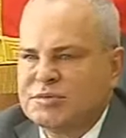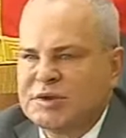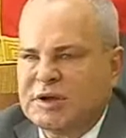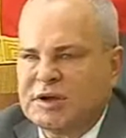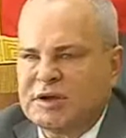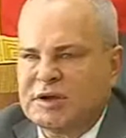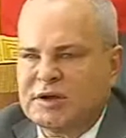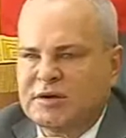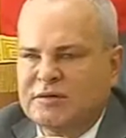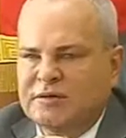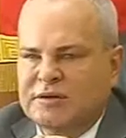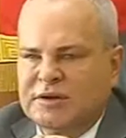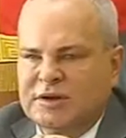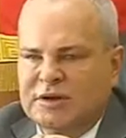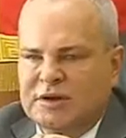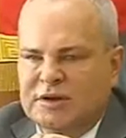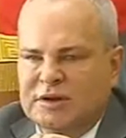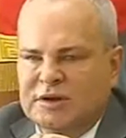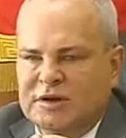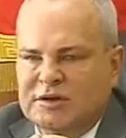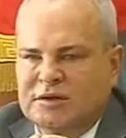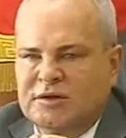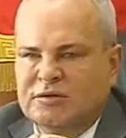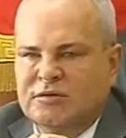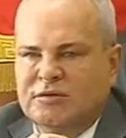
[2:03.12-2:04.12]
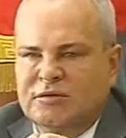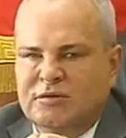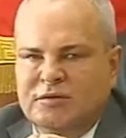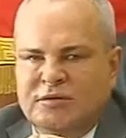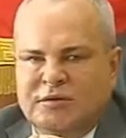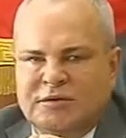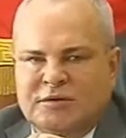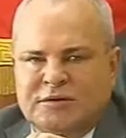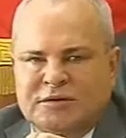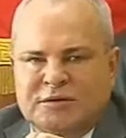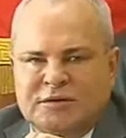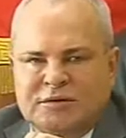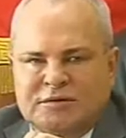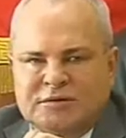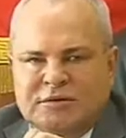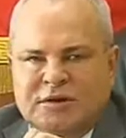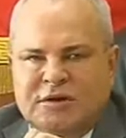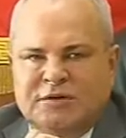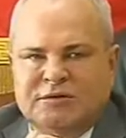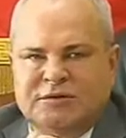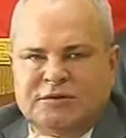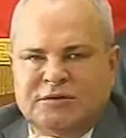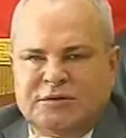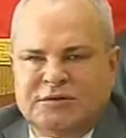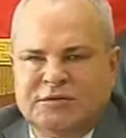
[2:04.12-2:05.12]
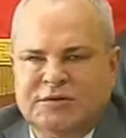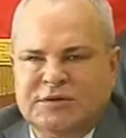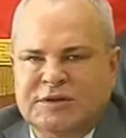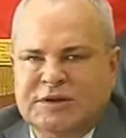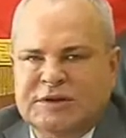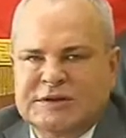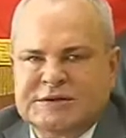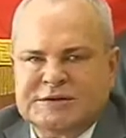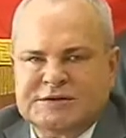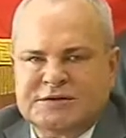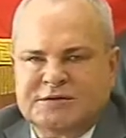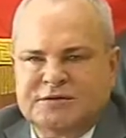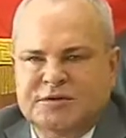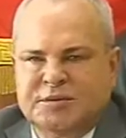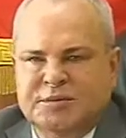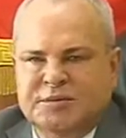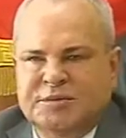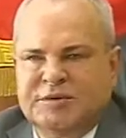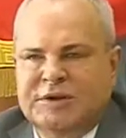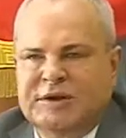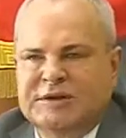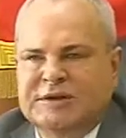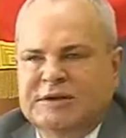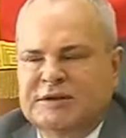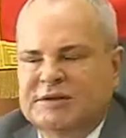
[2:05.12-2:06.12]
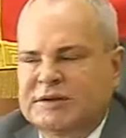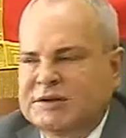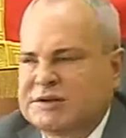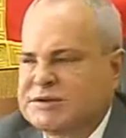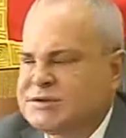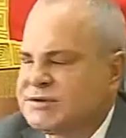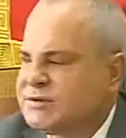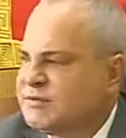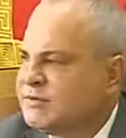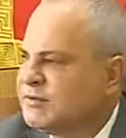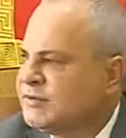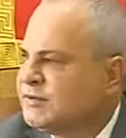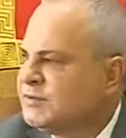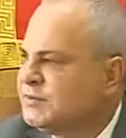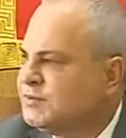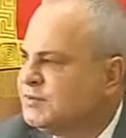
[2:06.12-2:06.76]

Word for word: так говорить, годового главного финансового плана нашего?